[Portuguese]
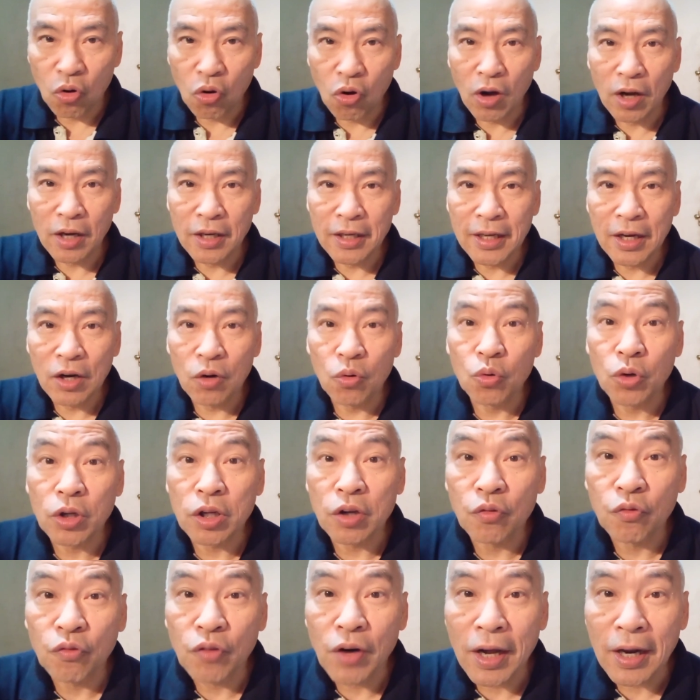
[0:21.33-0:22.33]
Olha o
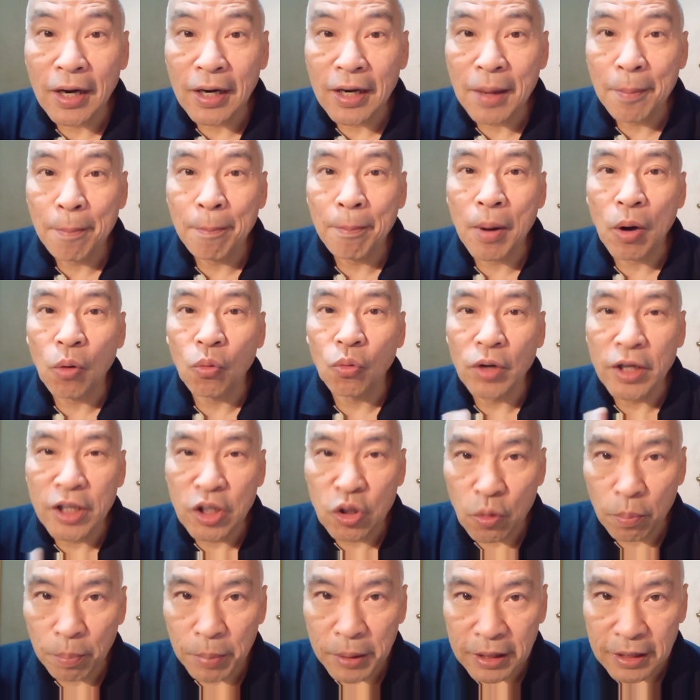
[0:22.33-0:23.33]
que fala
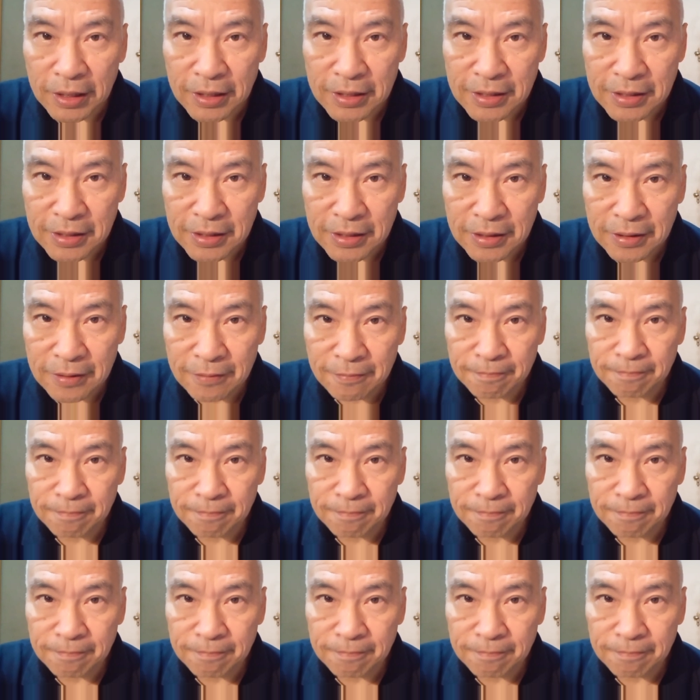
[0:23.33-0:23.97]
Paulinho Pires.